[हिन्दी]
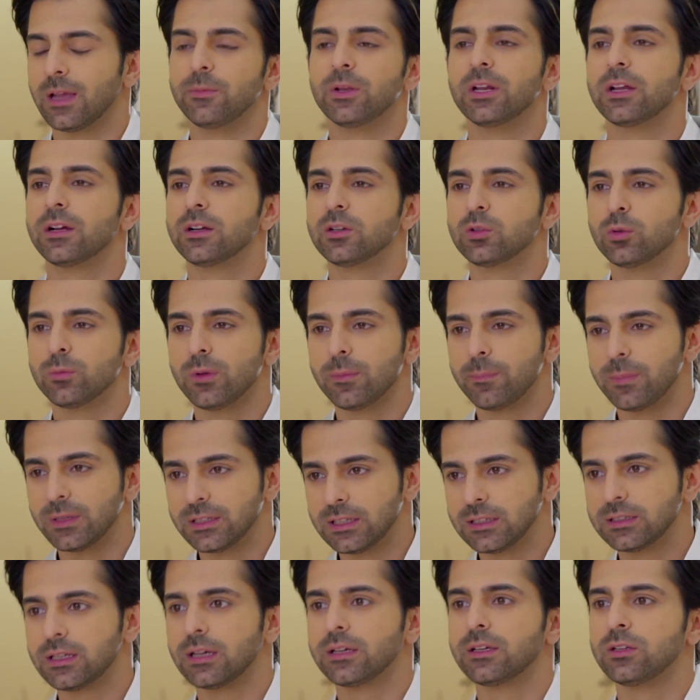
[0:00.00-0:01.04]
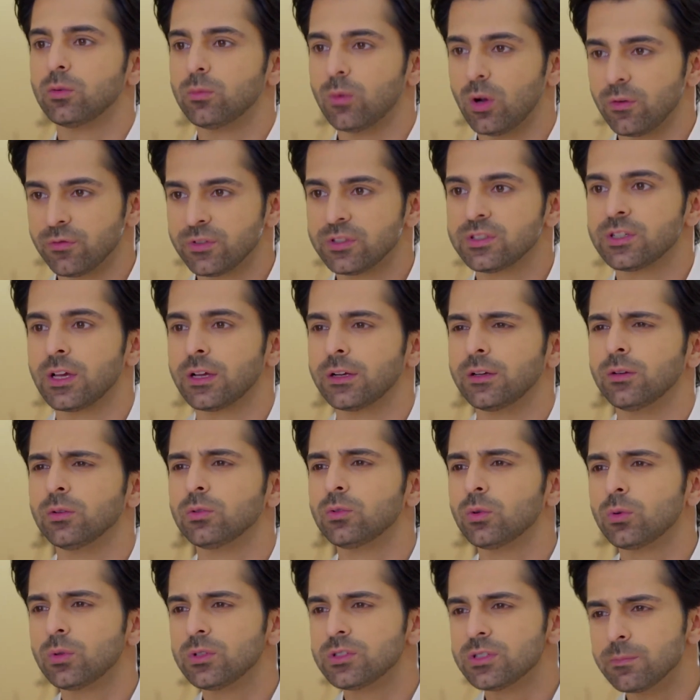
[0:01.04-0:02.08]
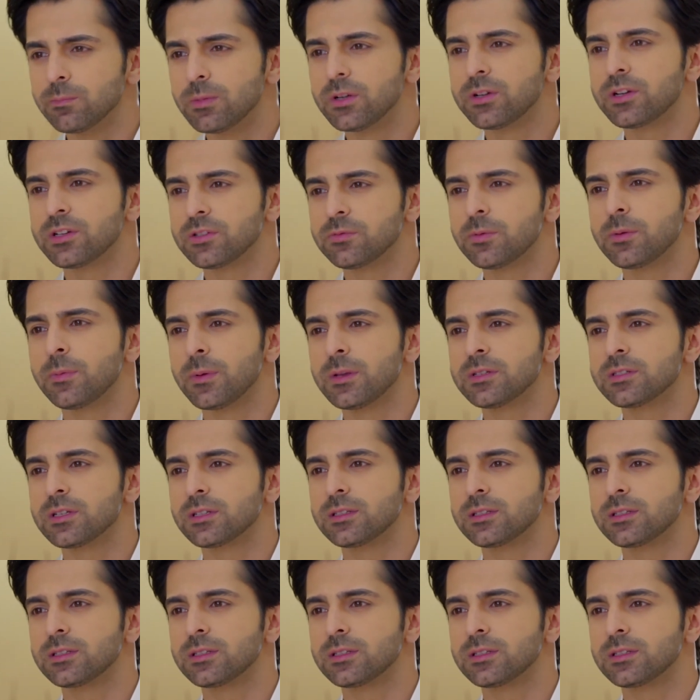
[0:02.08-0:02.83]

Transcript: I mean, अगर तुम्हें पता था कि तुम ऑफिस आ रही हो तो कोई सिंपल ड्रेस भी पहन